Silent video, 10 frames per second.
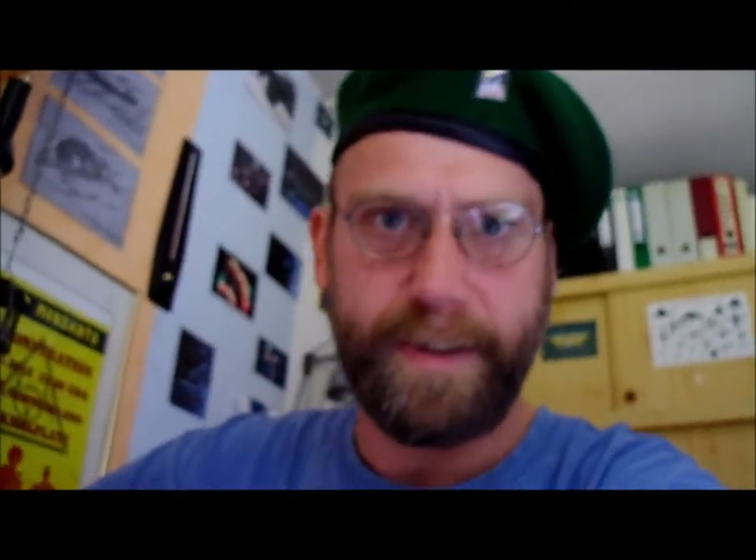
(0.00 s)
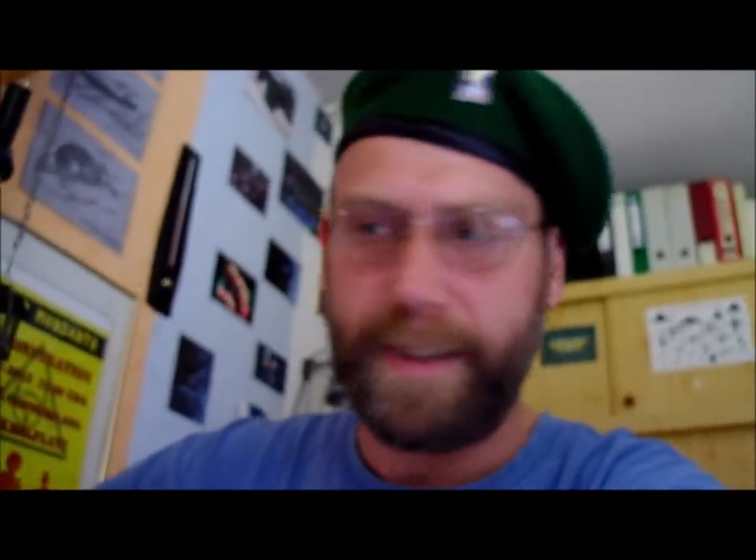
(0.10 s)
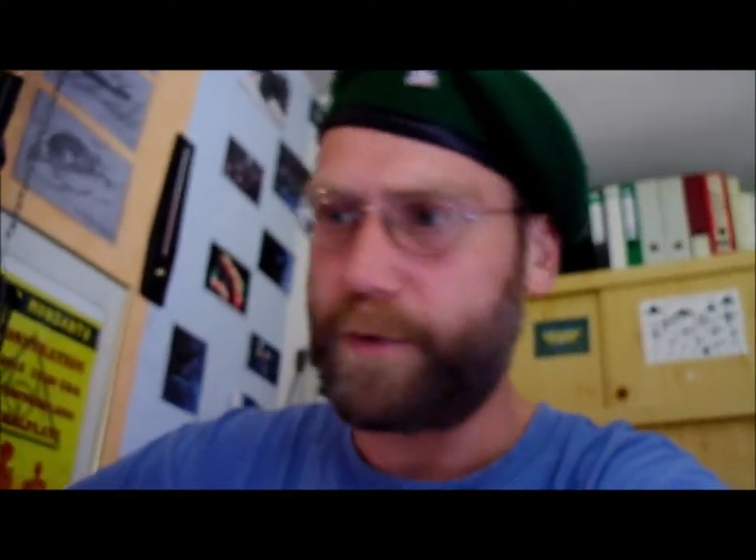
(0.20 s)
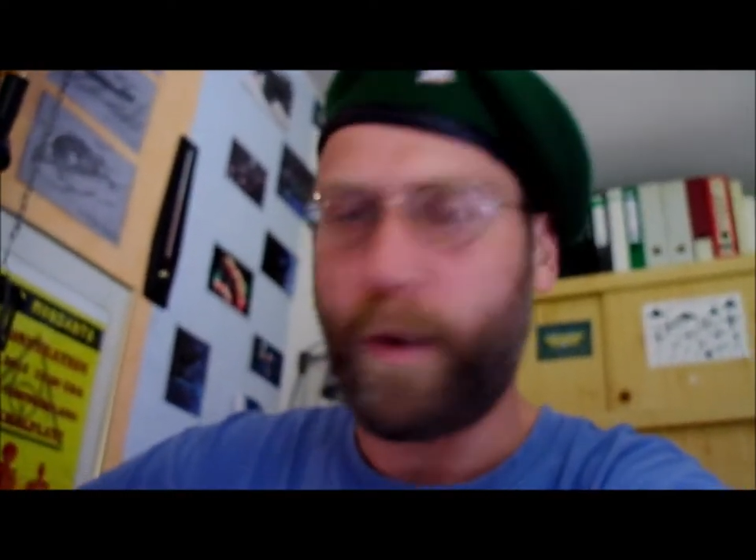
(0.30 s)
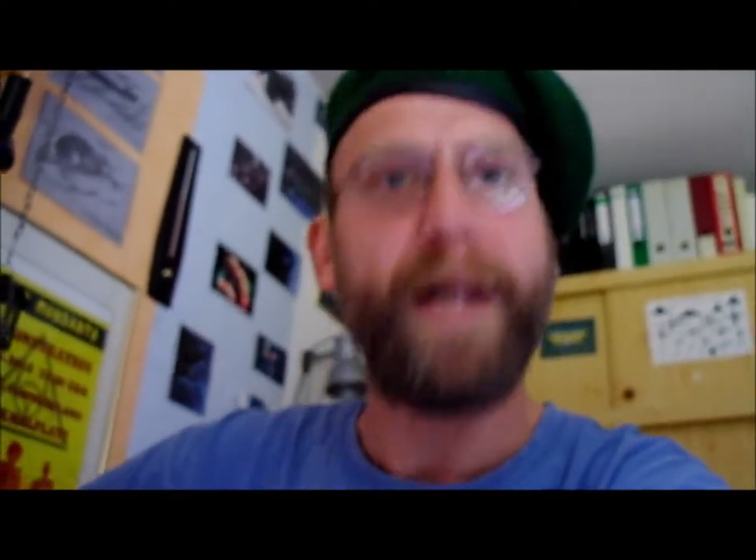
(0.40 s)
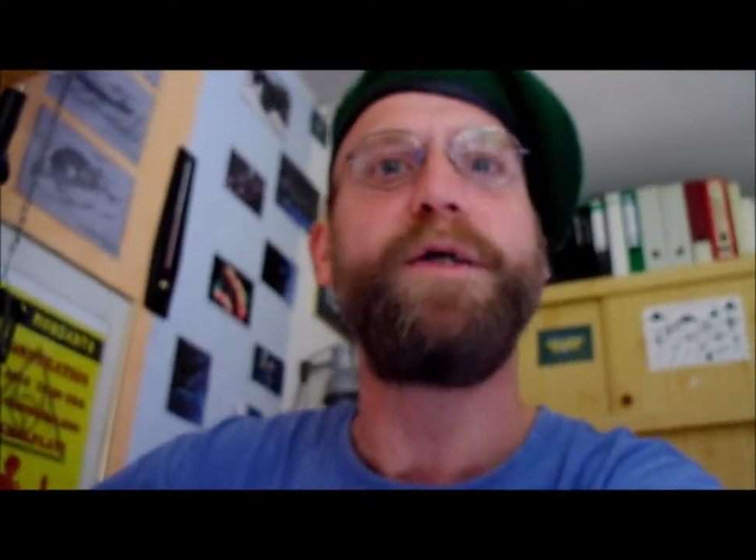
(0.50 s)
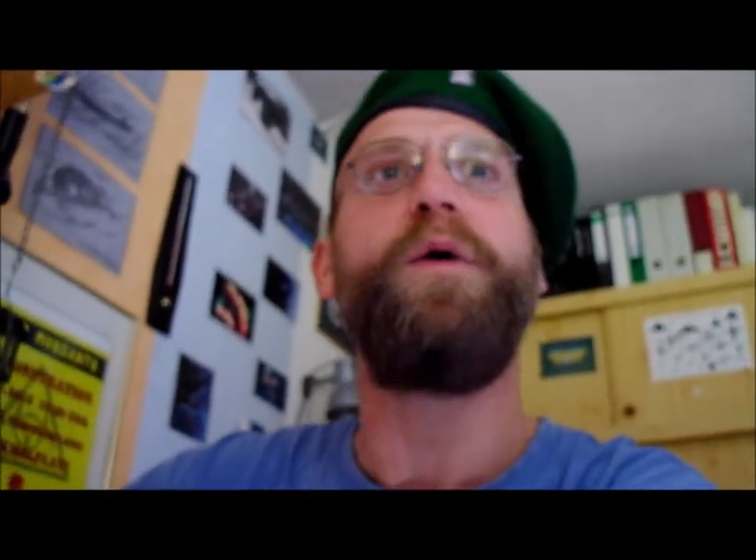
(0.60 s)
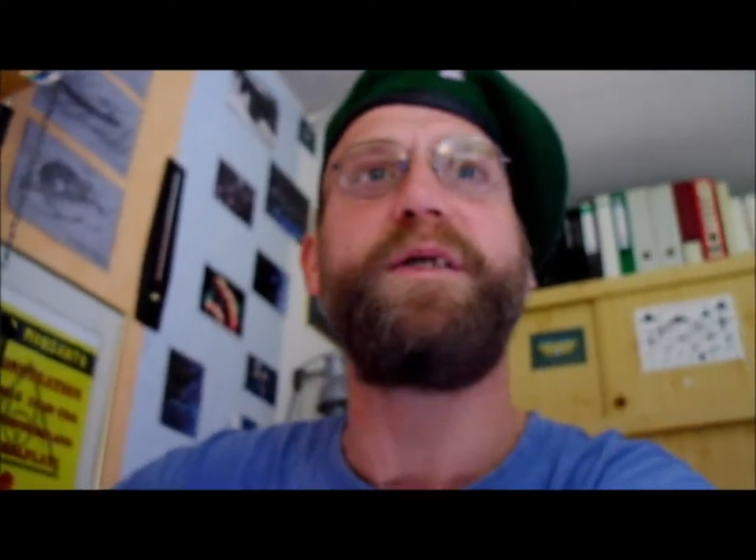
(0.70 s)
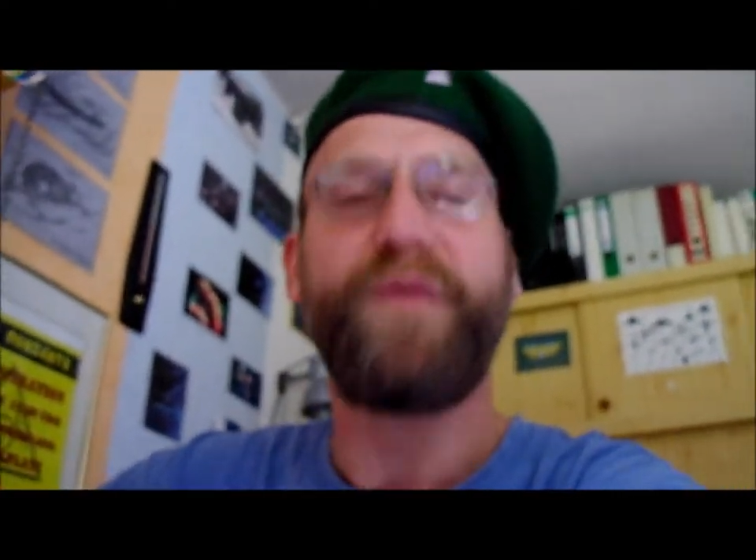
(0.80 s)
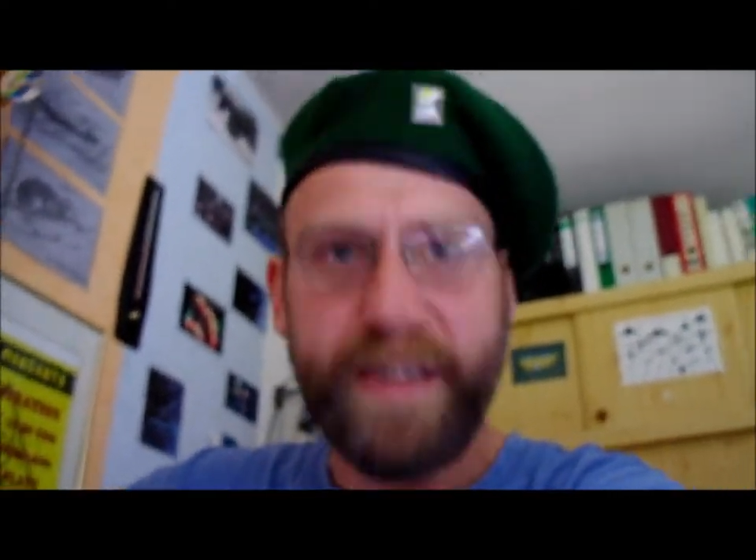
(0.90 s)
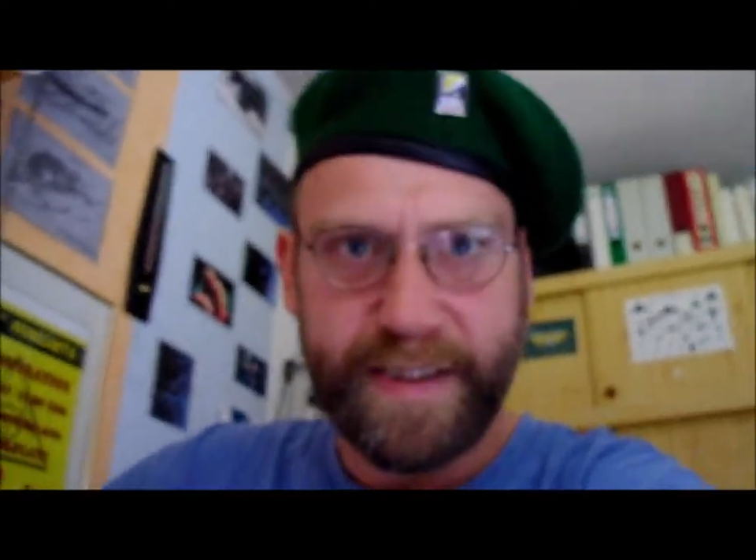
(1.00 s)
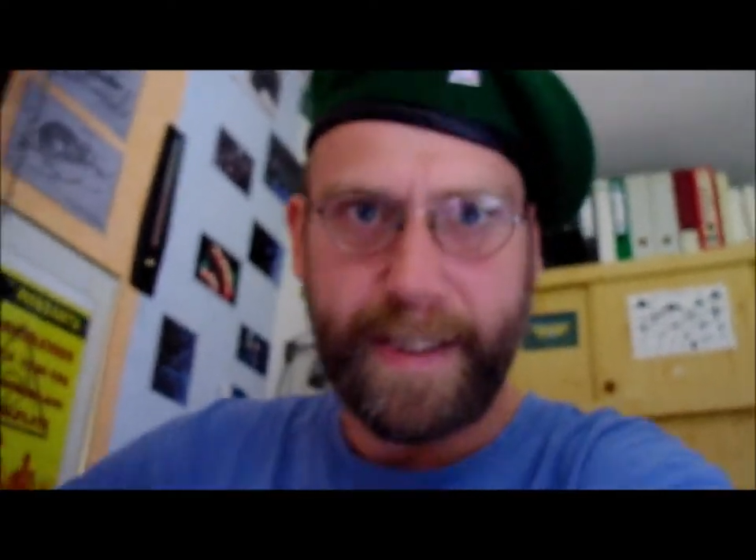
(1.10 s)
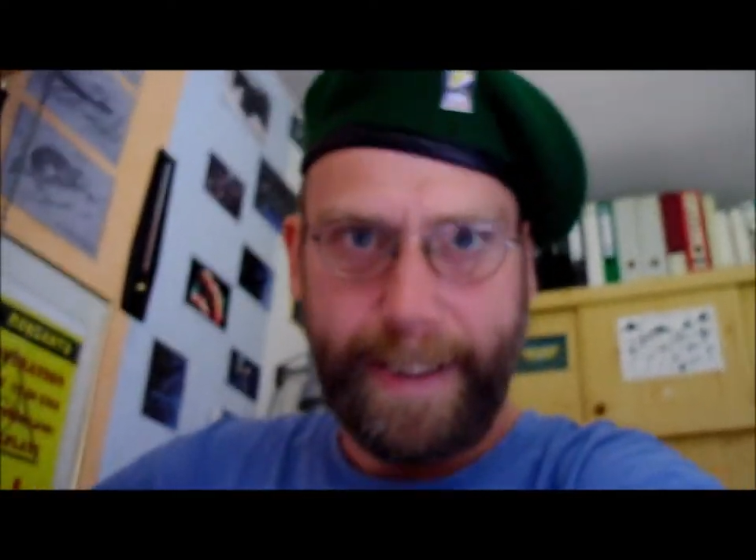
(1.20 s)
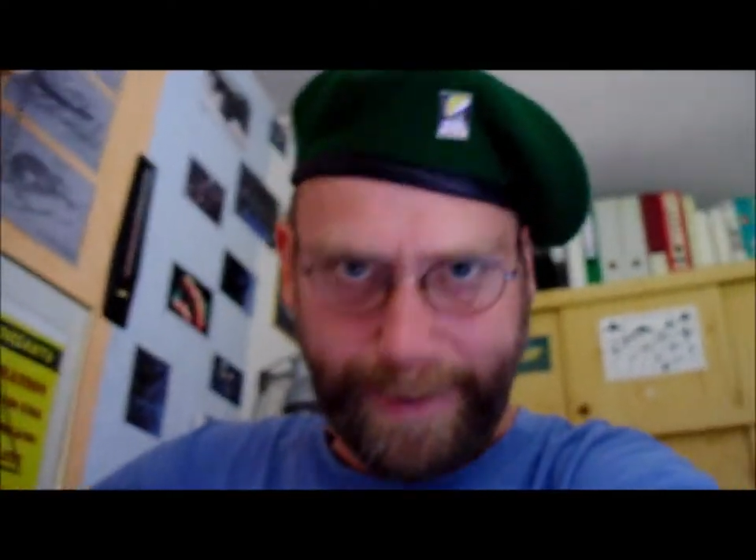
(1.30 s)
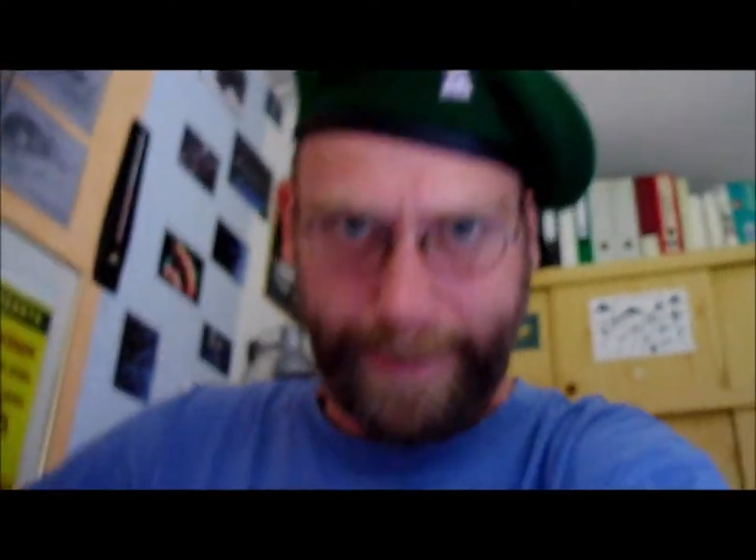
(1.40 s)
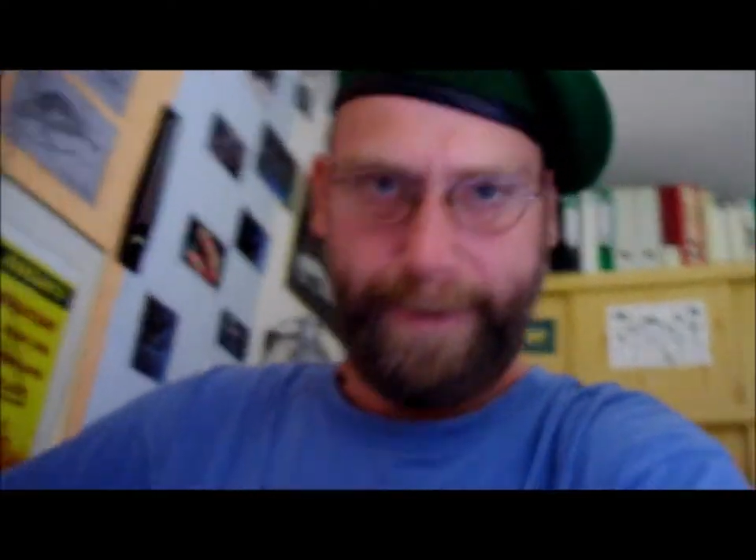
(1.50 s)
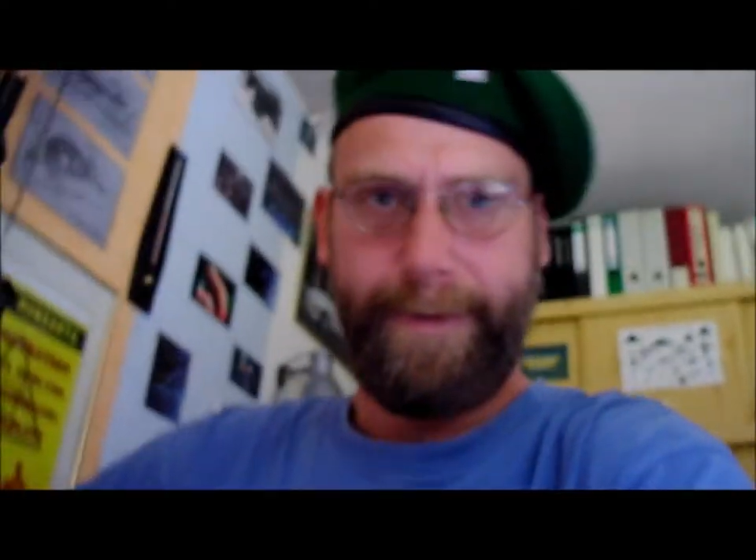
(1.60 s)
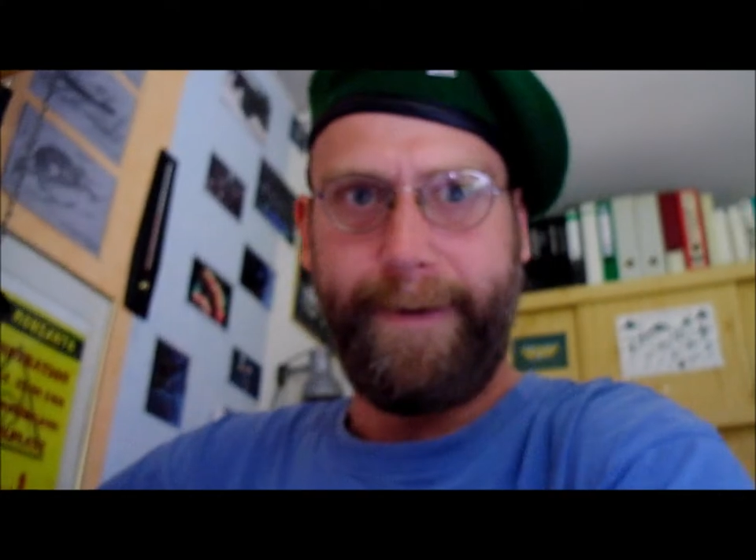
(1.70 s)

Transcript: hier so als Ostfriese, nicht?